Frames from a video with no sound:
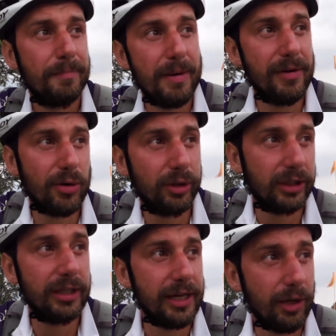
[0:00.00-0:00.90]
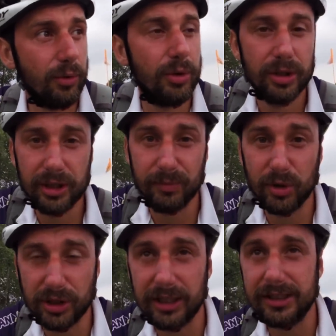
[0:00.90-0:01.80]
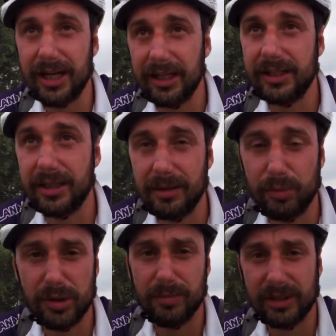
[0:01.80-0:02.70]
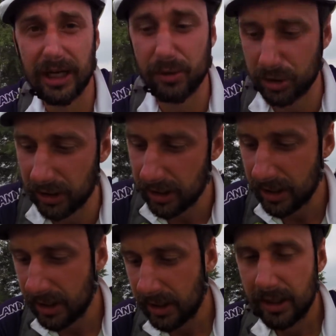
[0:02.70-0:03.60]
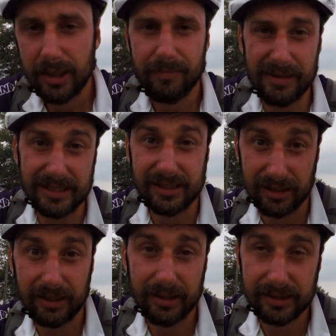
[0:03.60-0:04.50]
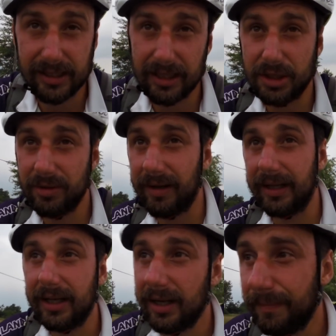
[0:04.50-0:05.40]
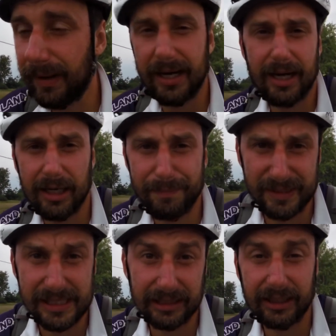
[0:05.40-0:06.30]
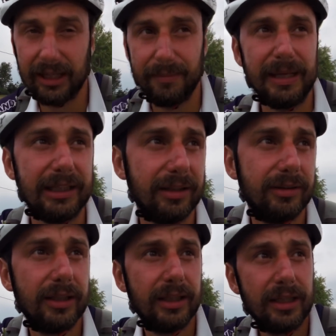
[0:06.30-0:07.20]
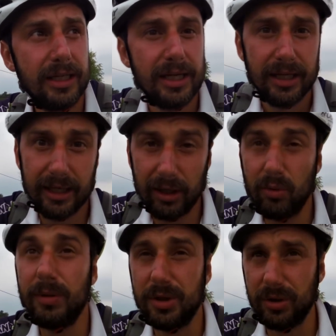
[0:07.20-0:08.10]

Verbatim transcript: поворота на реку немножко осталось, и будем искать уже место, где ночевать. Проехали 50 километров, я думаю,